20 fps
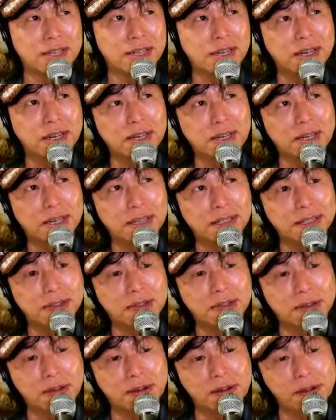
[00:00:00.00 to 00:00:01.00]
えっ
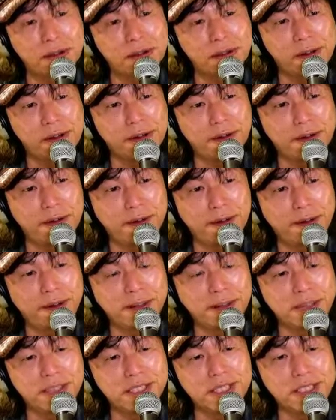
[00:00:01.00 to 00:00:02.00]

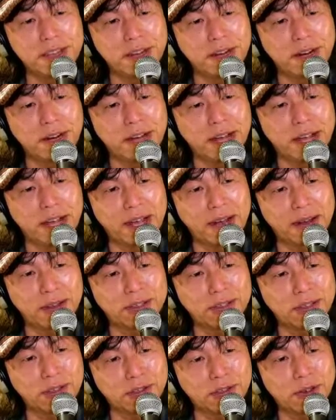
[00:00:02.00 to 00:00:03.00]
とえんじ色のね
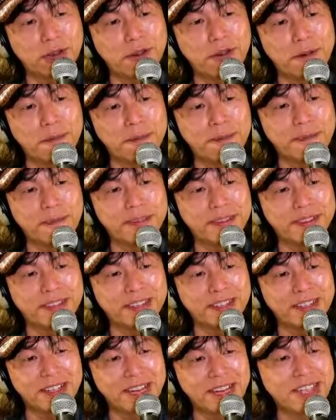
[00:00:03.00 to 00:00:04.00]
ちょっとこう
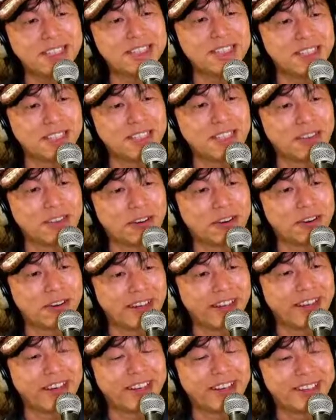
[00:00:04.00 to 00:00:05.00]
やらしい色の
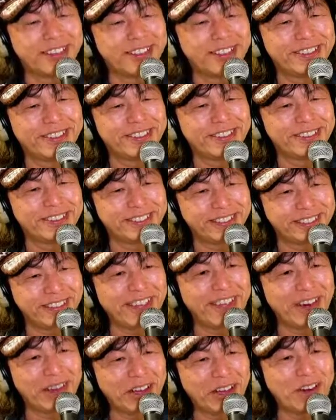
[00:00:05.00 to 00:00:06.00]
ね
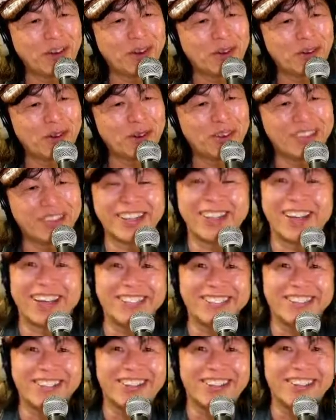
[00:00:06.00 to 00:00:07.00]
エロエロい
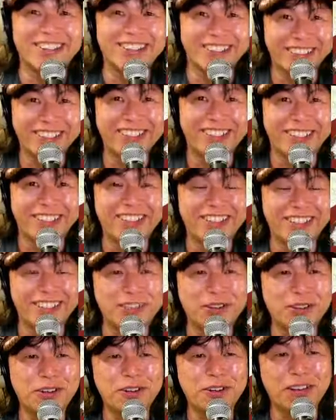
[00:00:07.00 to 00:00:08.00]
感じの。
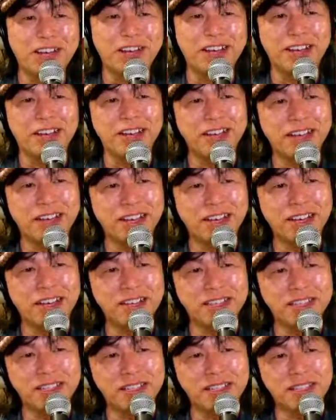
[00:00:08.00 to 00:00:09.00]
でこれをね、
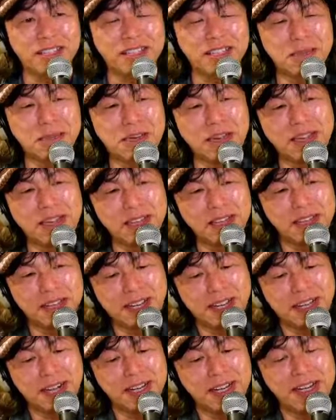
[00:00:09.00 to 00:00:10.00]
えー、2, 2枚
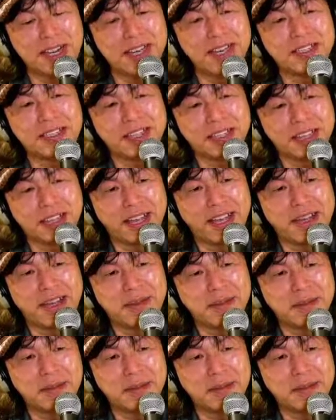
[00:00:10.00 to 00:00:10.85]
貼り合わせて